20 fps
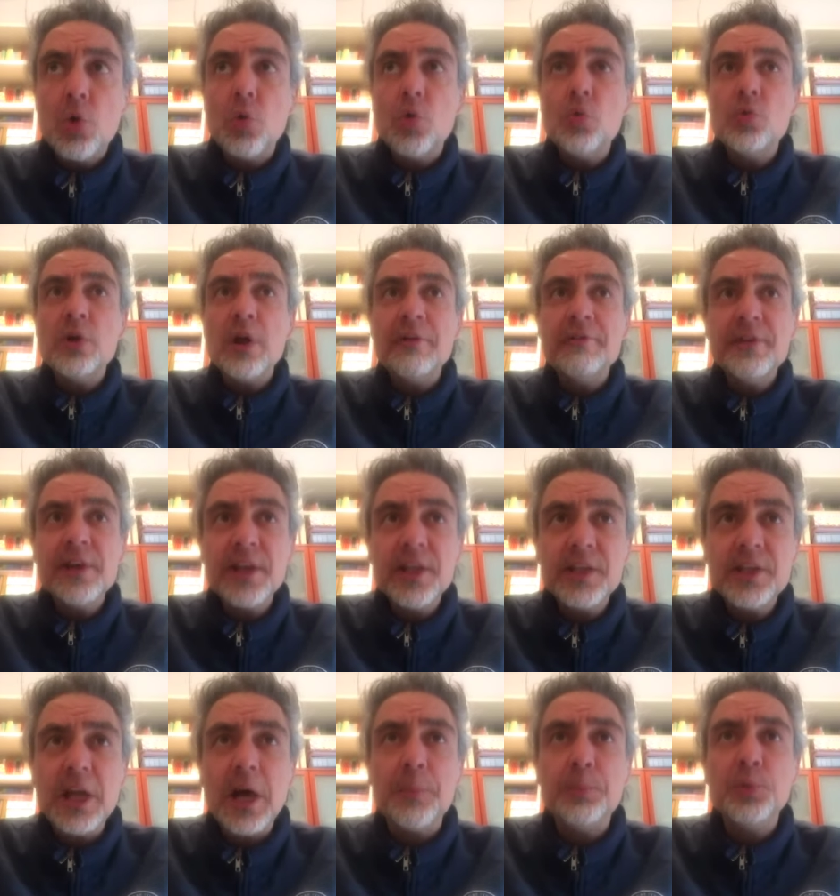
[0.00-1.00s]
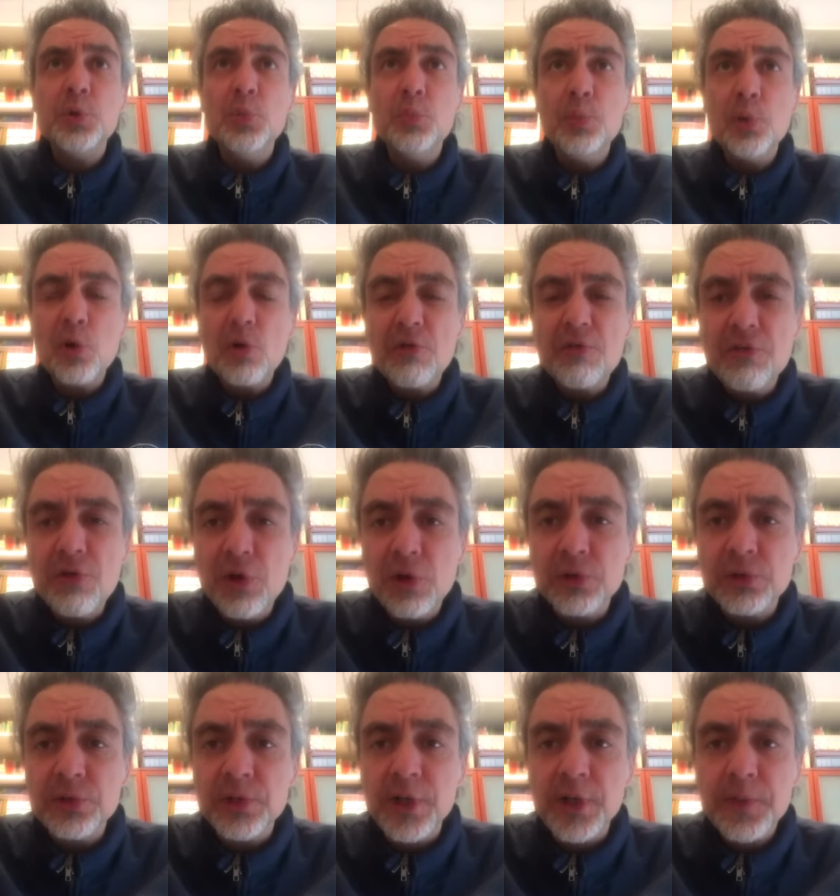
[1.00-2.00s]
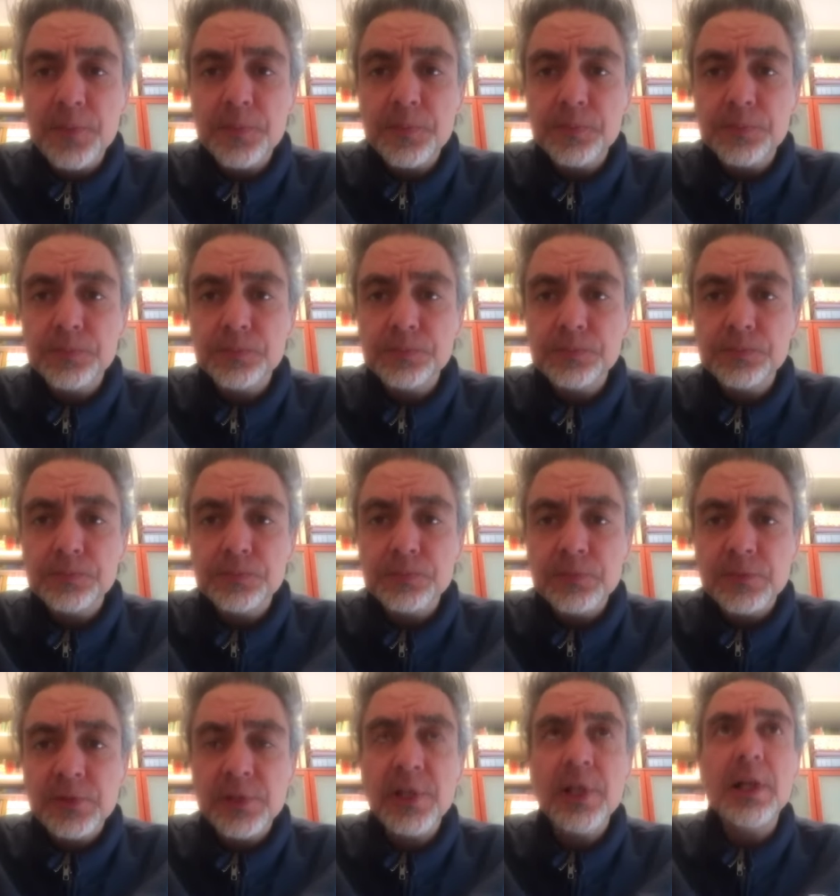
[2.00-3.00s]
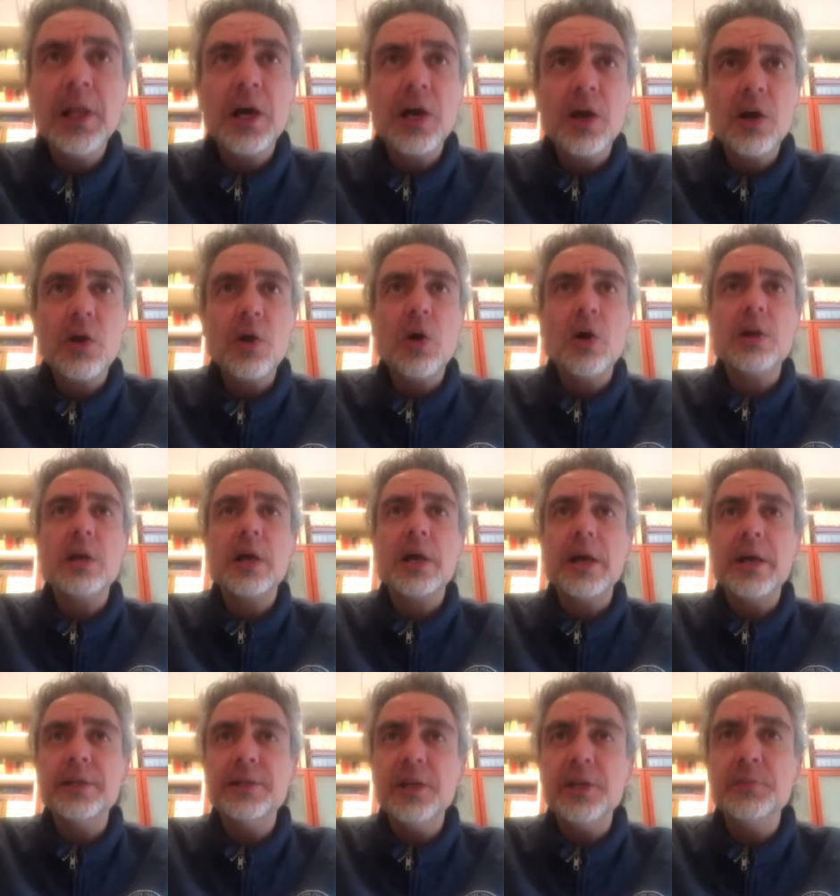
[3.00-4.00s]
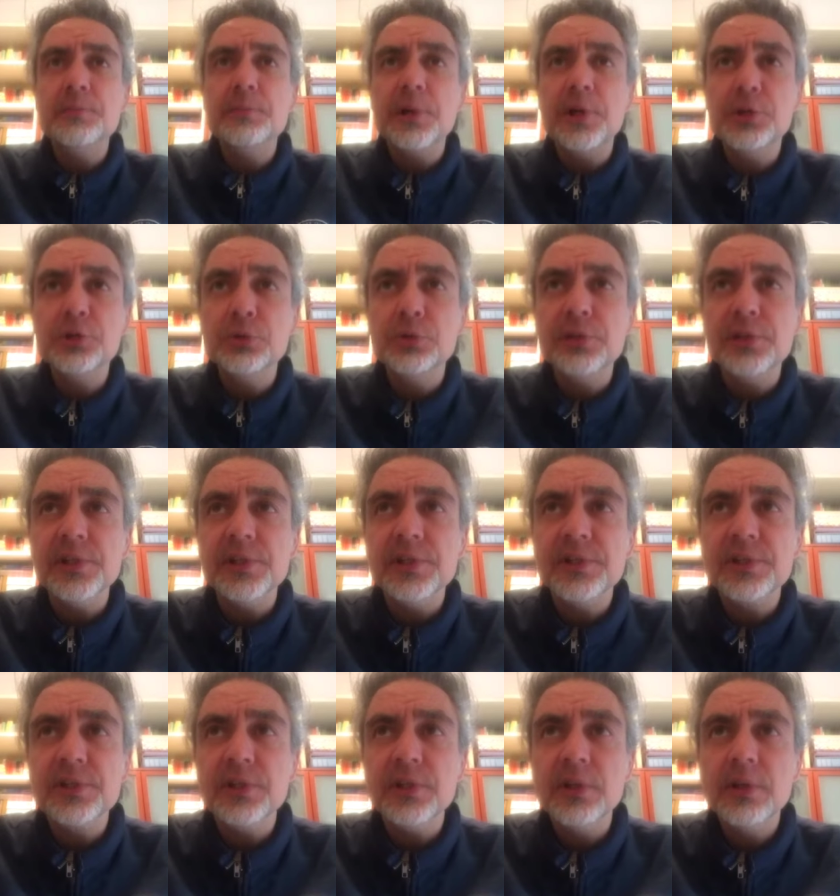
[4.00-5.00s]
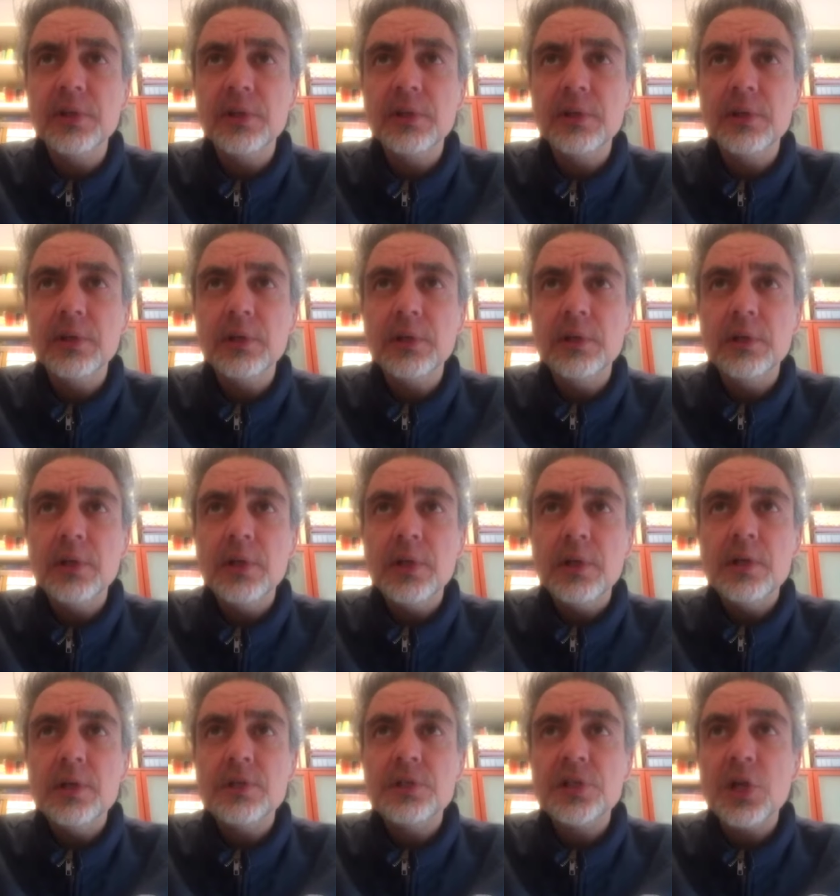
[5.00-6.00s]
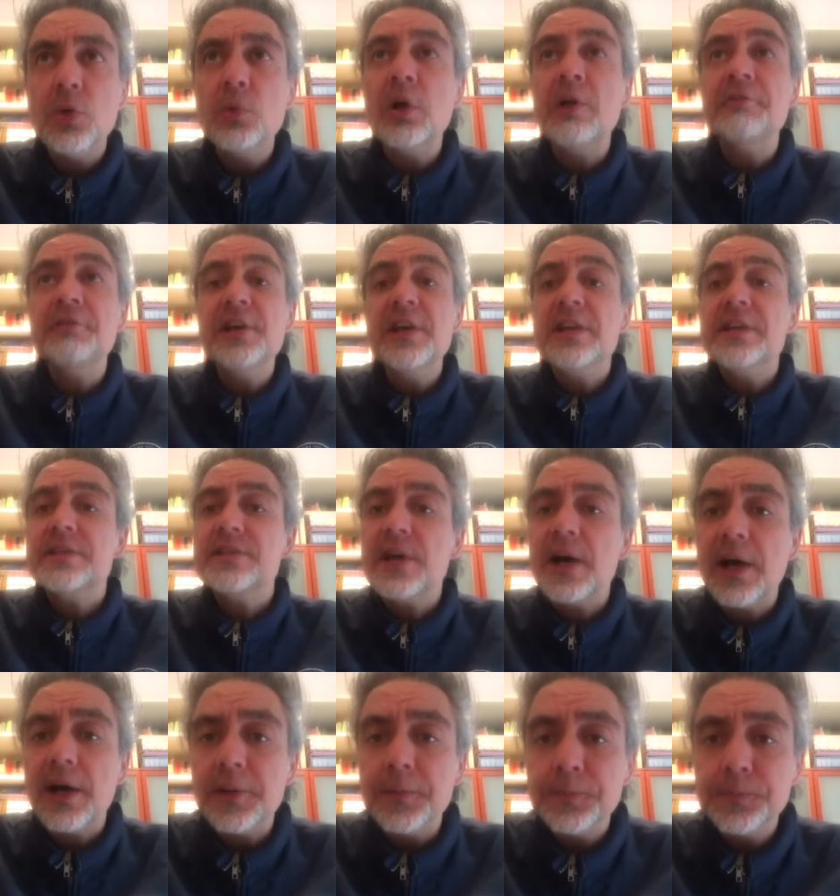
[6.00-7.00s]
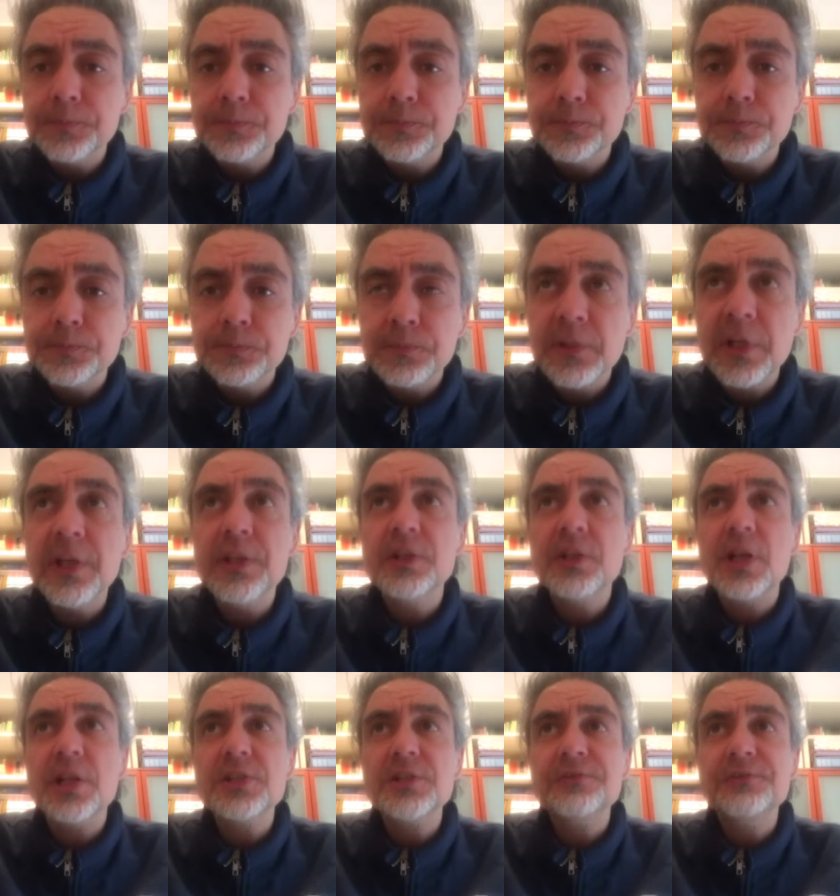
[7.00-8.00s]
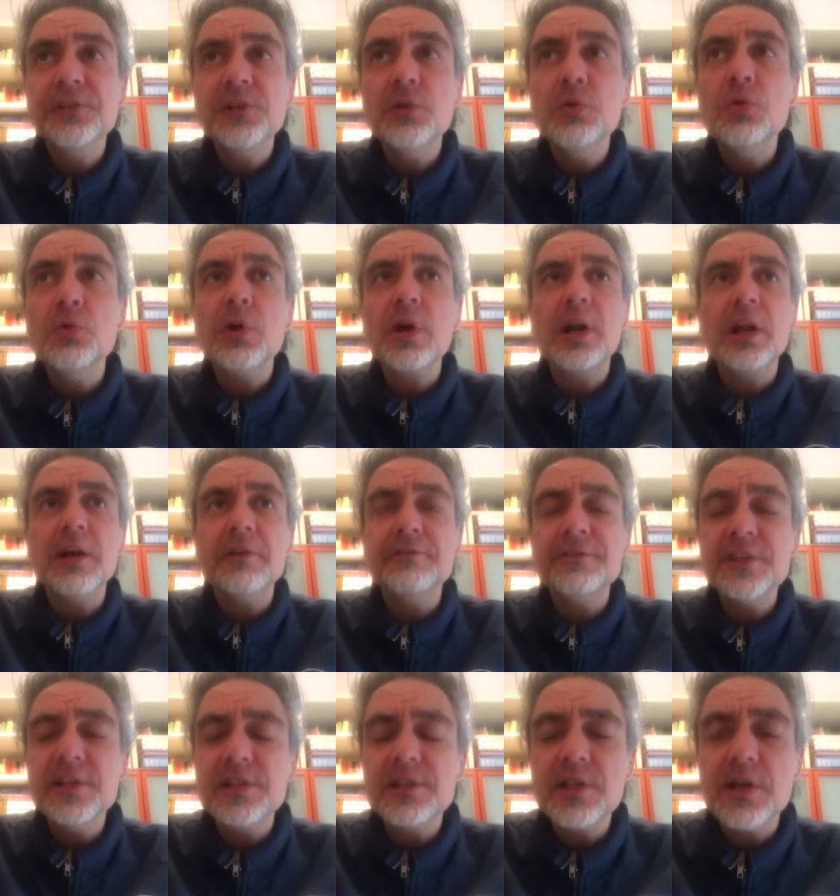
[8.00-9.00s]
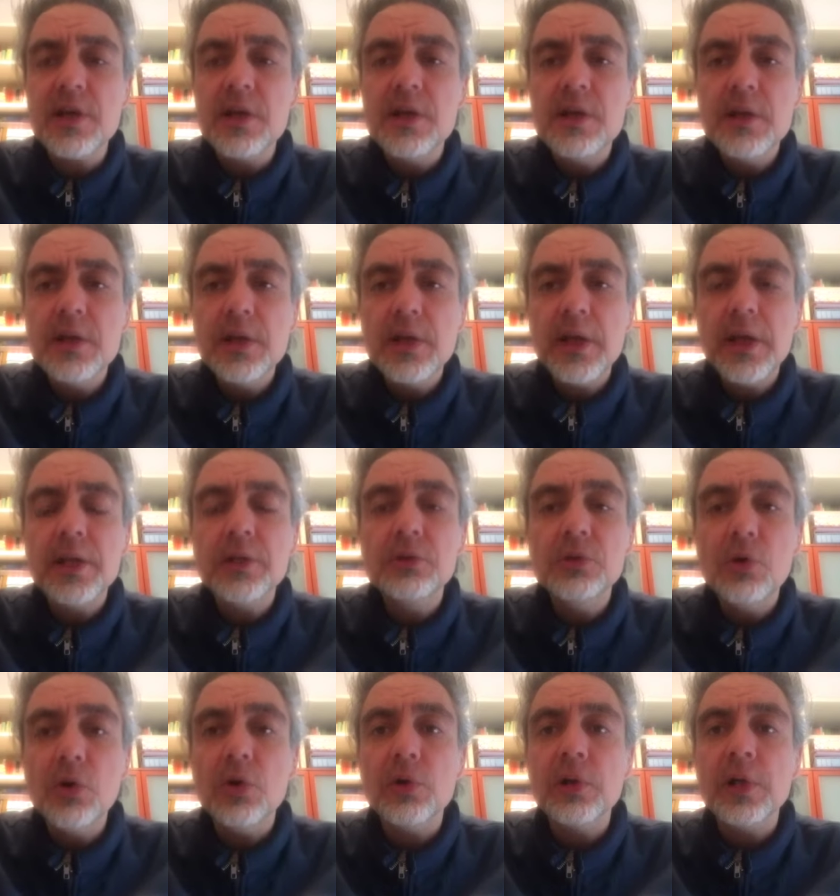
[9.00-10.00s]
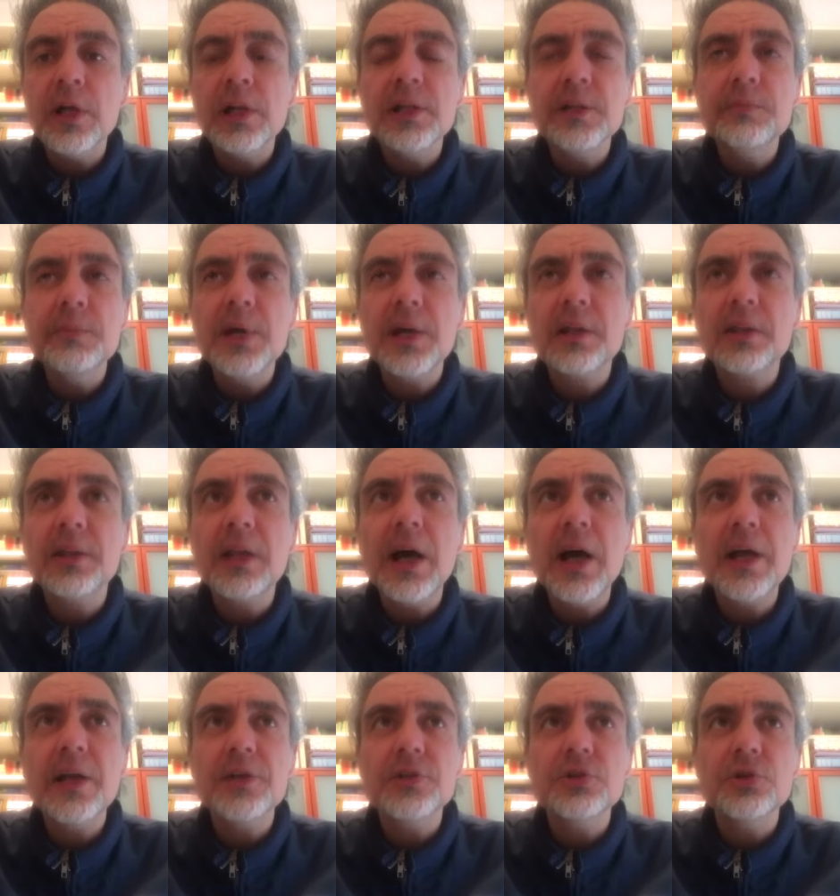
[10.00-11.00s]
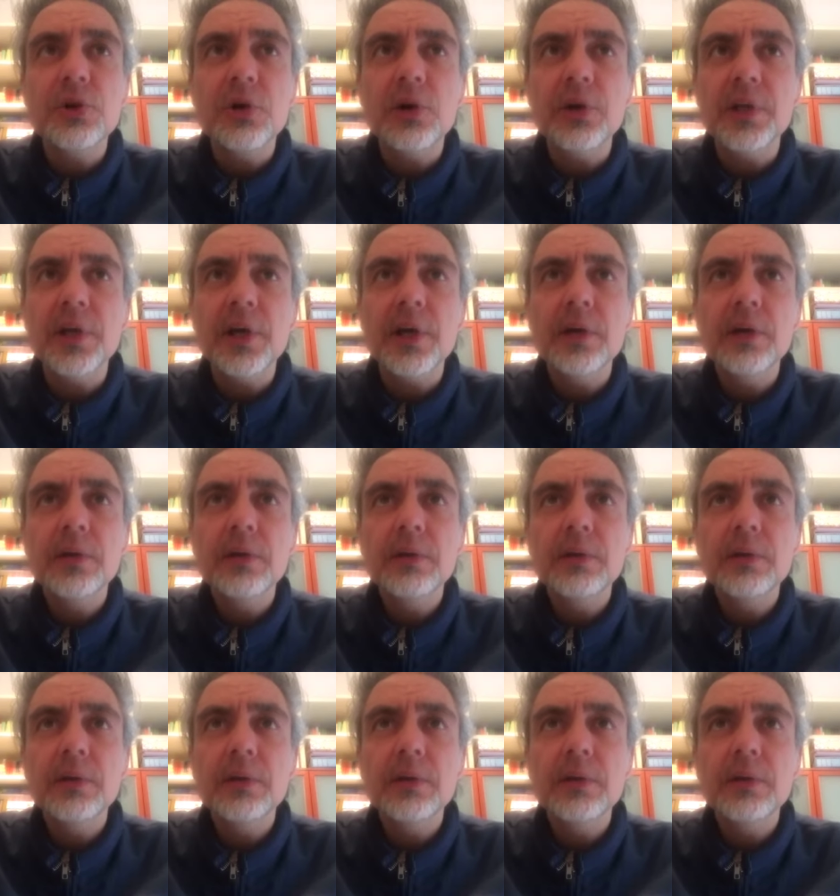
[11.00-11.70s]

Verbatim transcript: una verità più profonda della cronaca e dei pregiudizi. C'è una verità che trasfigura la vita e dona libertà e gioia.